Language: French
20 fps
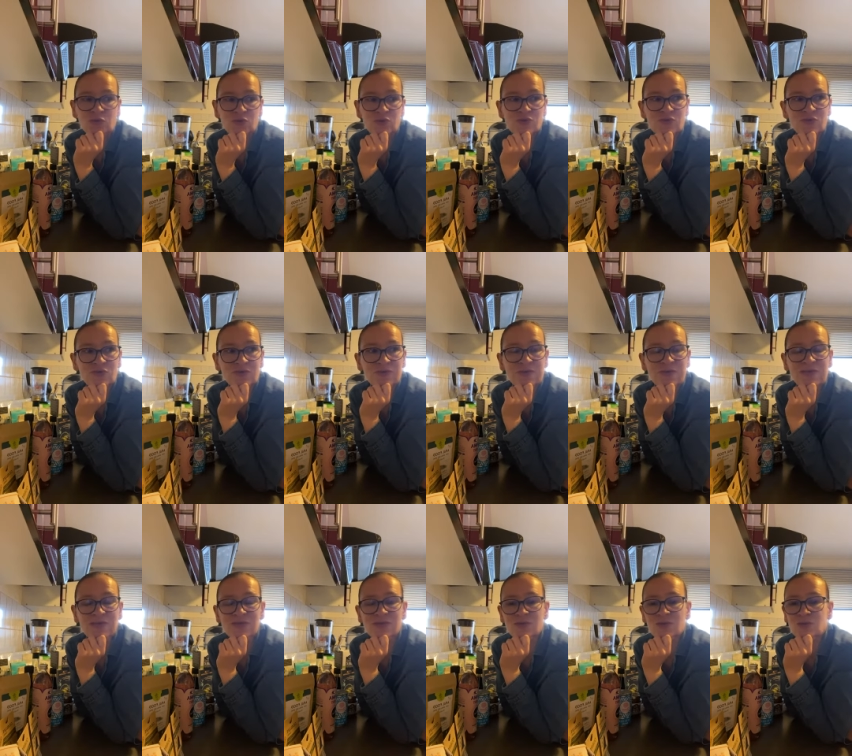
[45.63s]
santé
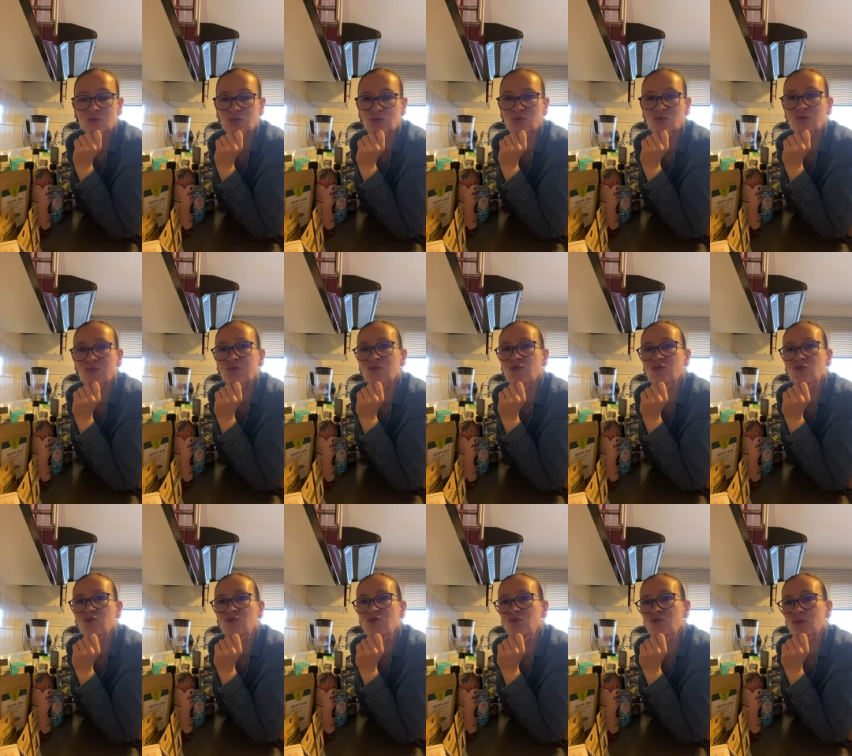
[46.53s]
semble
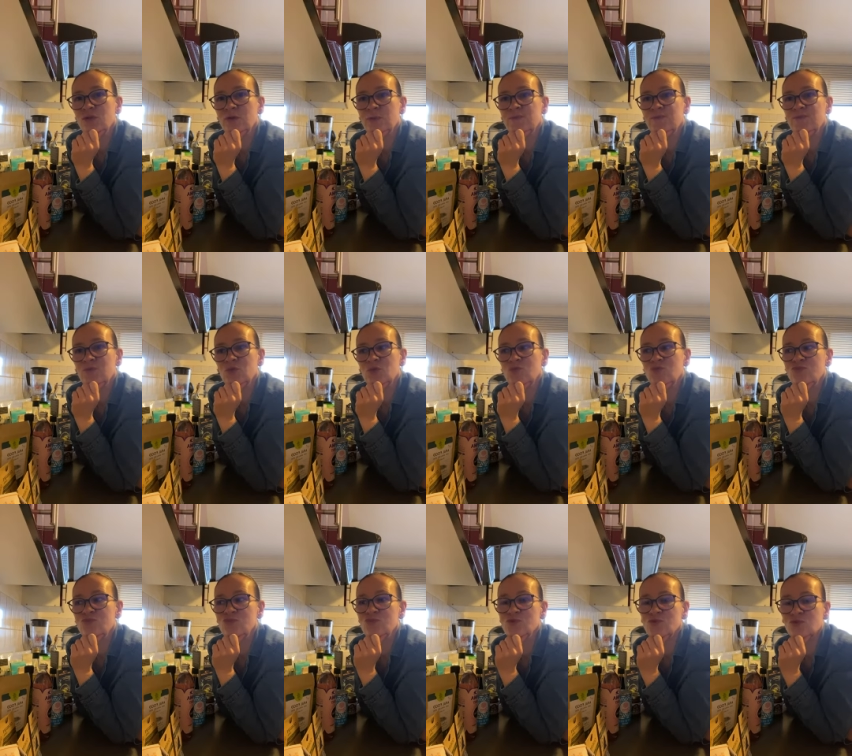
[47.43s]
devenu de
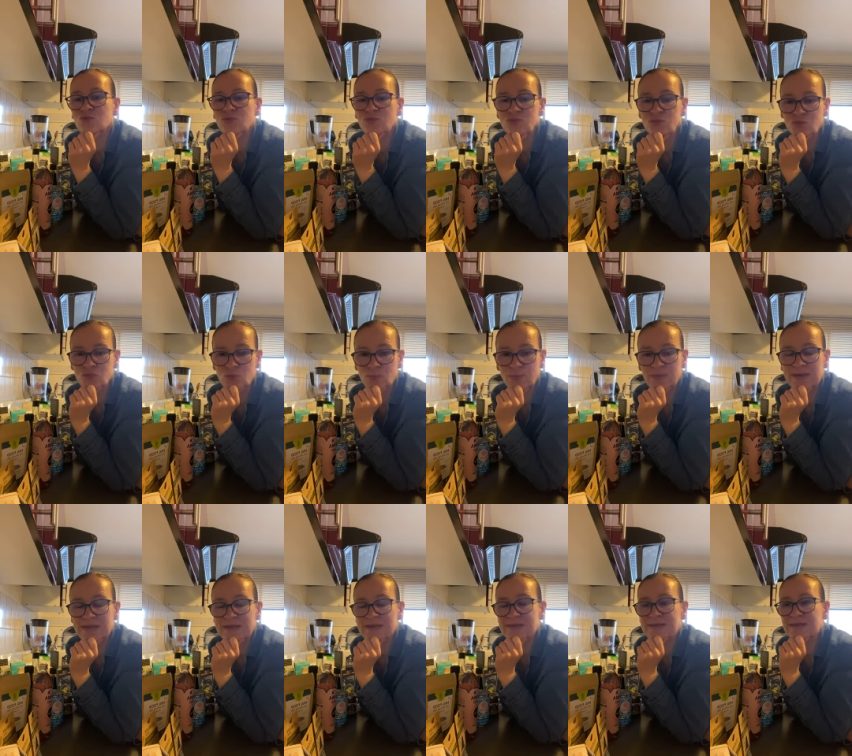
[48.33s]
plus en plus
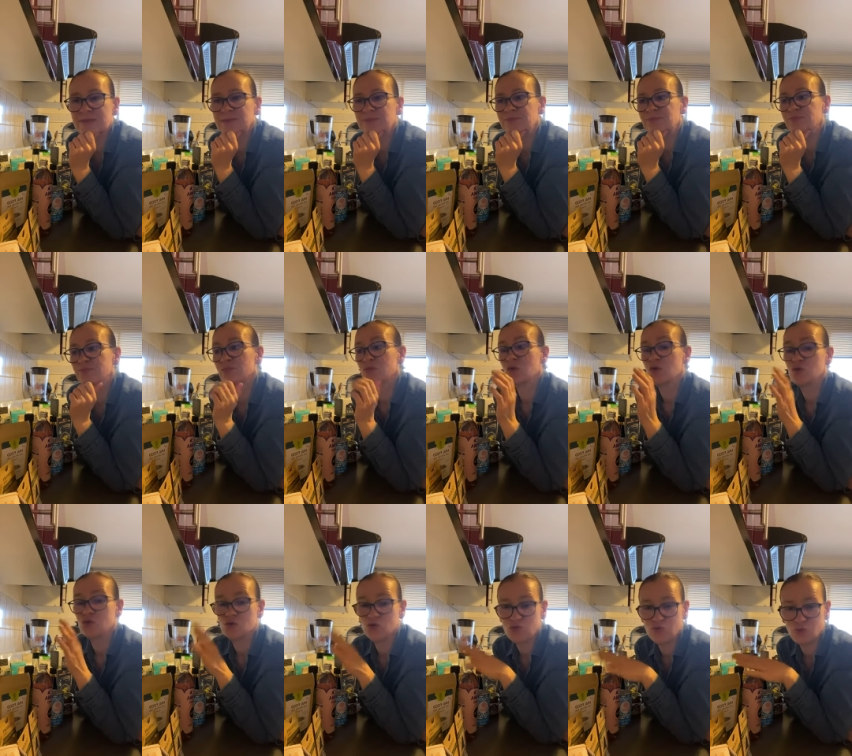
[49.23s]
complexe,
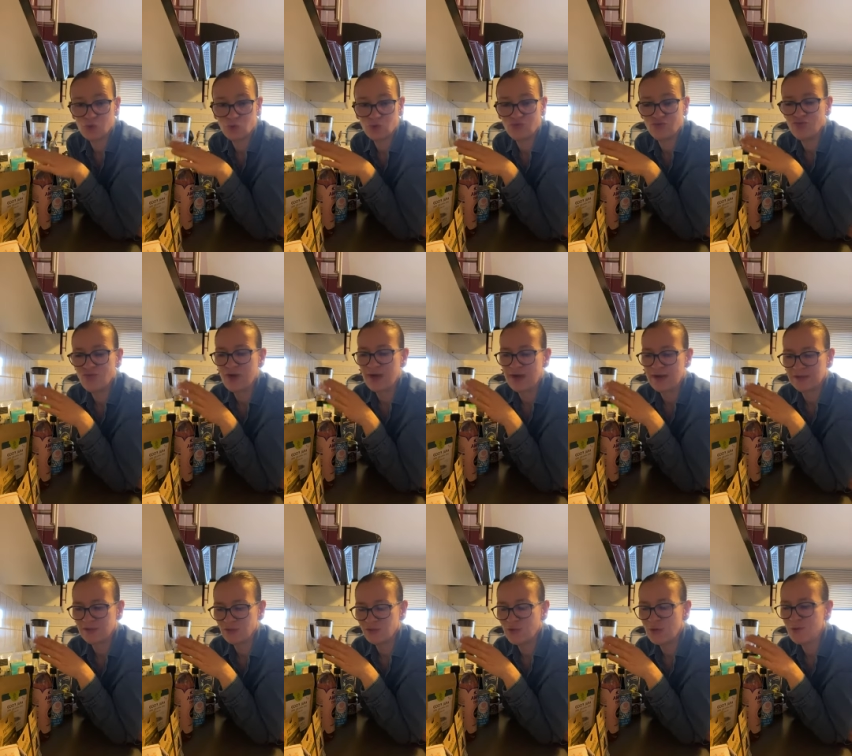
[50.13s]
surtout
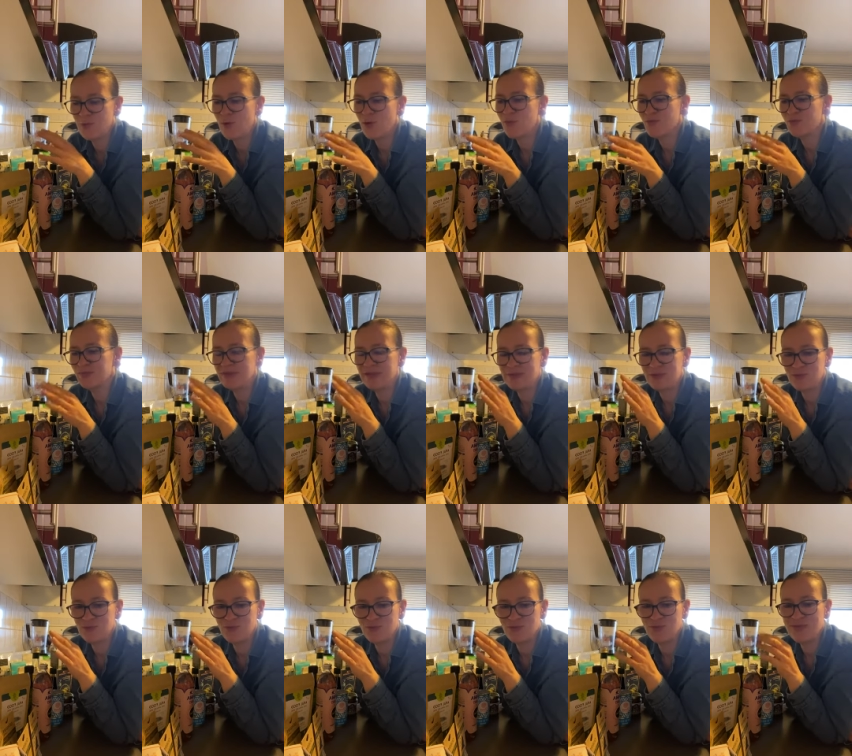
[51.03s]
actuellement et
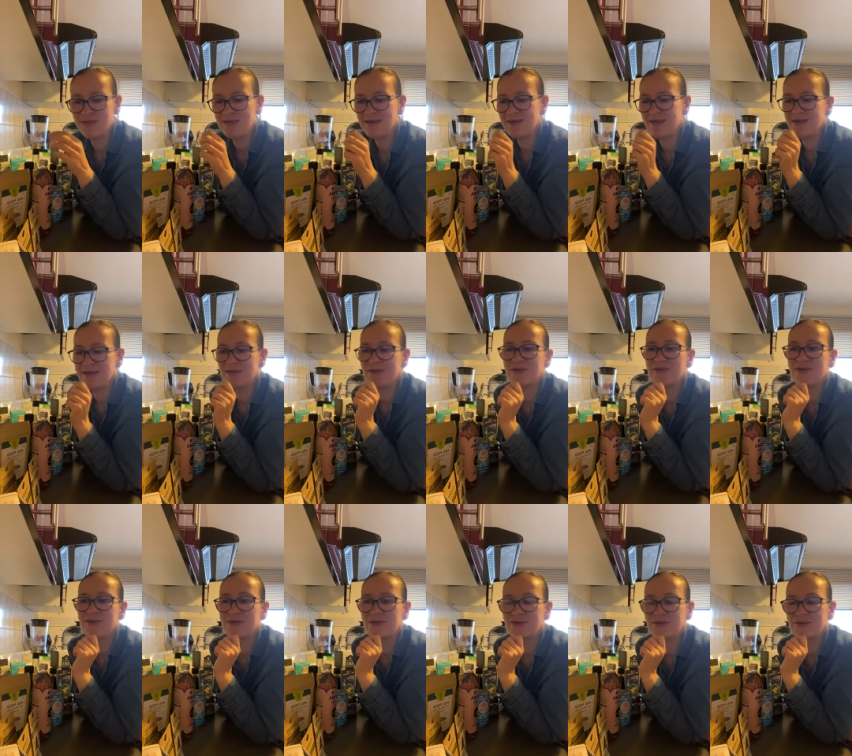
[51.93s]
depuis
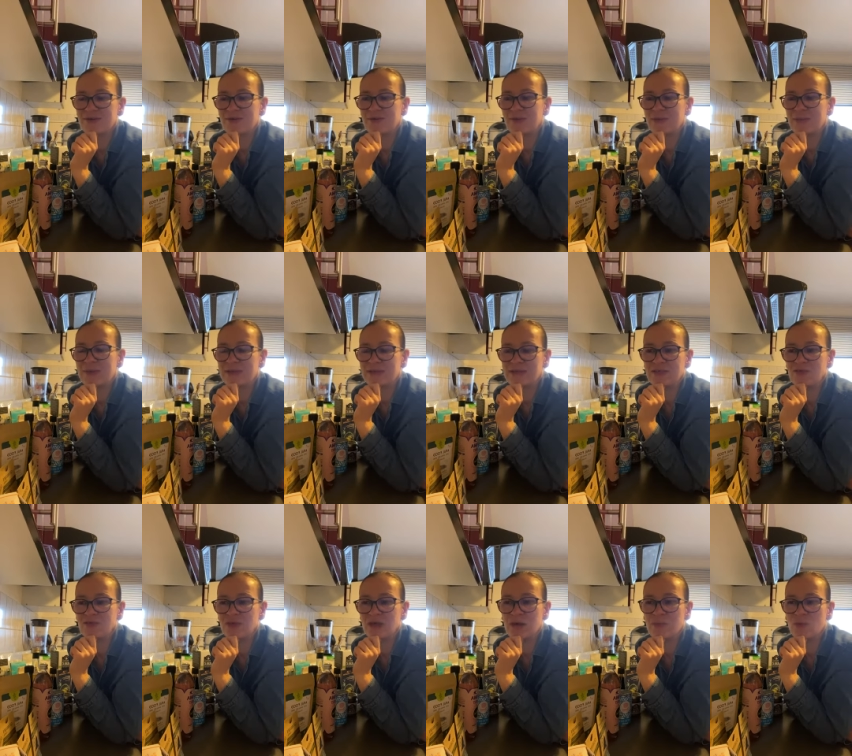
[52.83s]
euh,
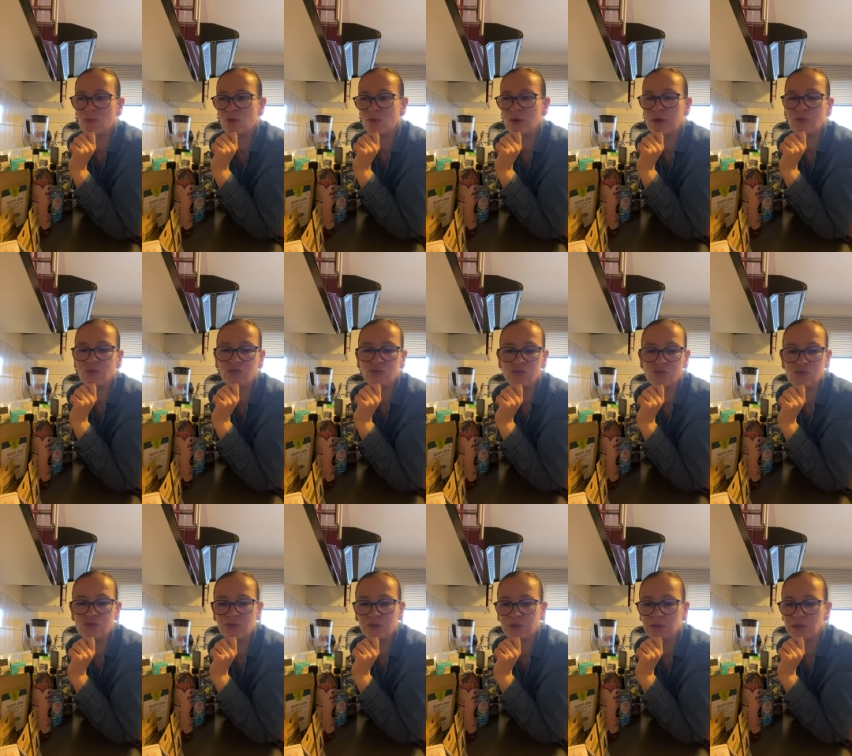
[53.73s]
particulièrement un ou deux
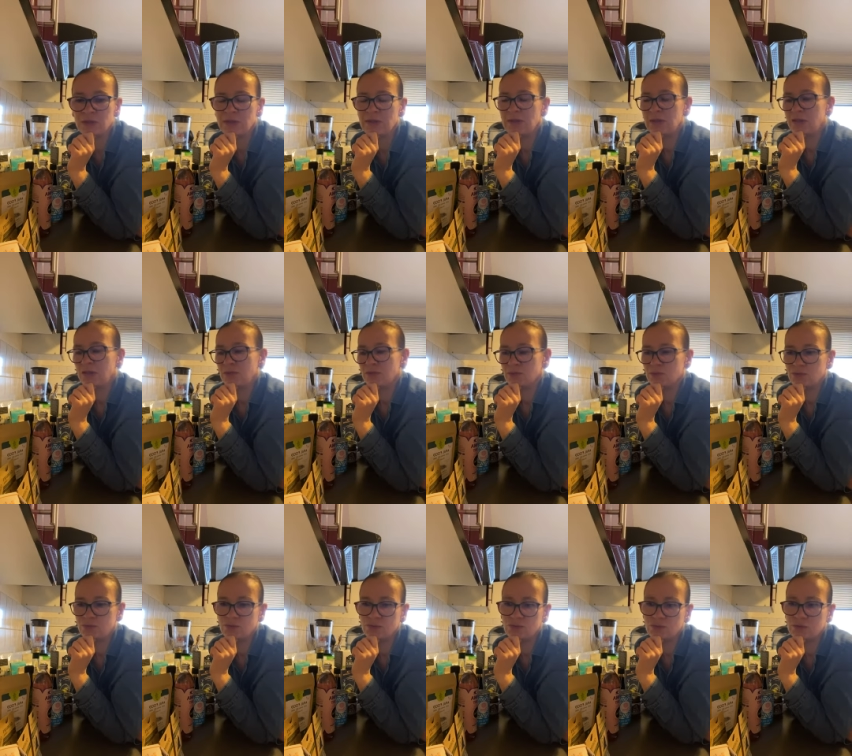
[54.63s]
ans
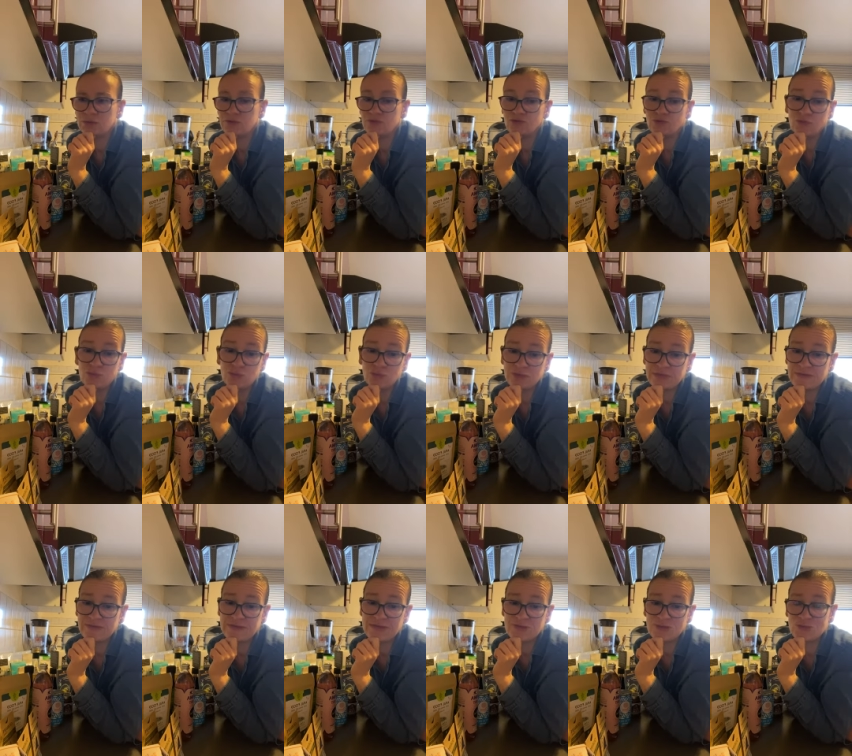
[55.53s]
où tout le monde y
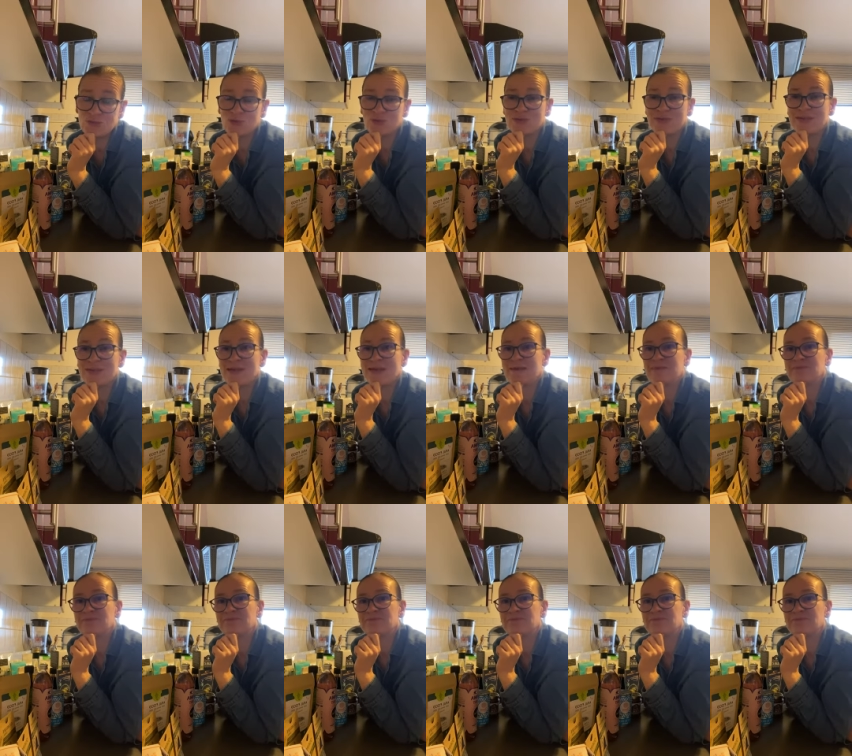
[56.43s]
va de son conseil.